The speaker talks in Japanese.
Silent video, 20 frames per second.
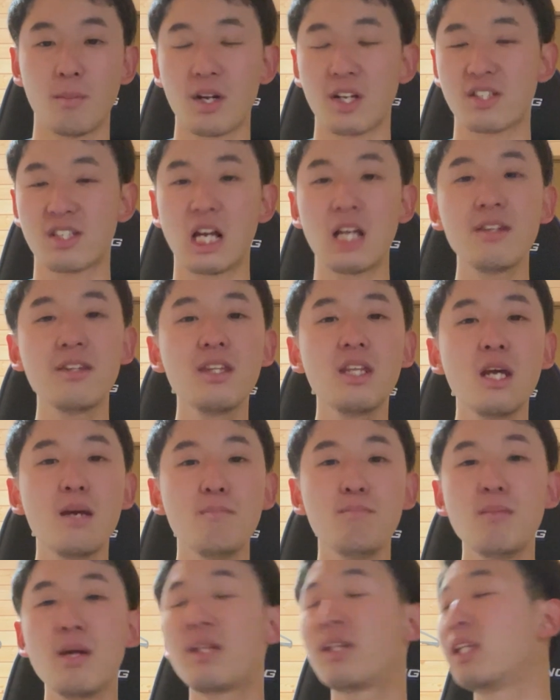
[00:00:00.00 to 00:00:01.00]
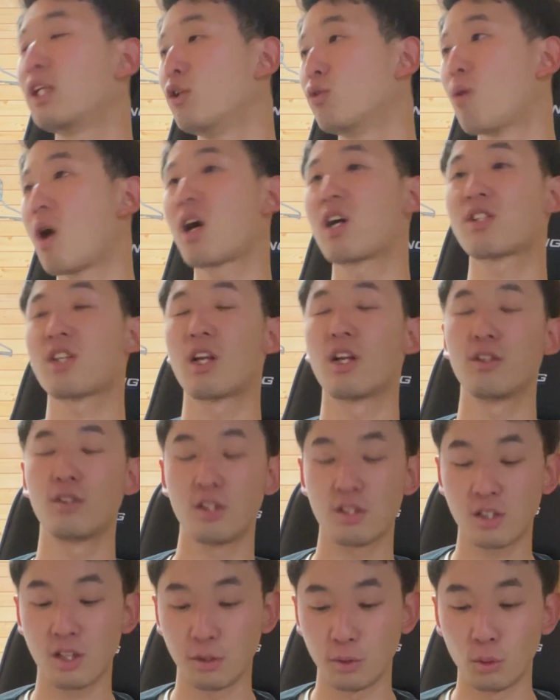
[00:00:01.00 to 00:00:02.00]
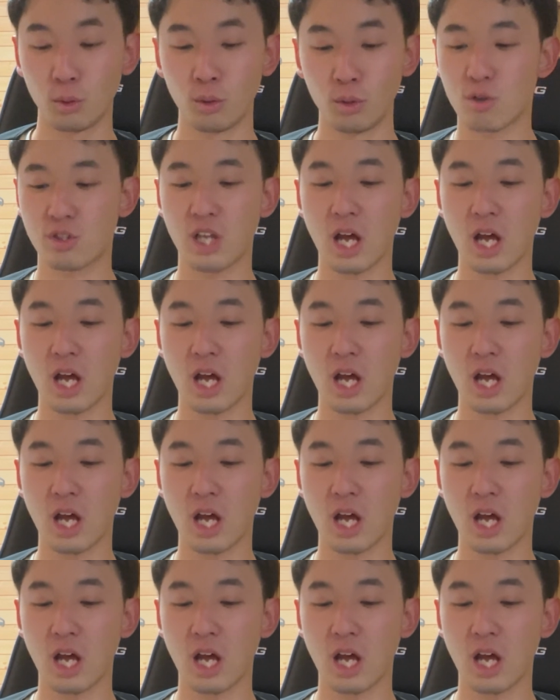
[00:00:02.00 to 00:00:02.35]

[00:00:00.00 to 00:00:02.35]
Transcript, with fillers: まだ3年目っていう若さなんですけど、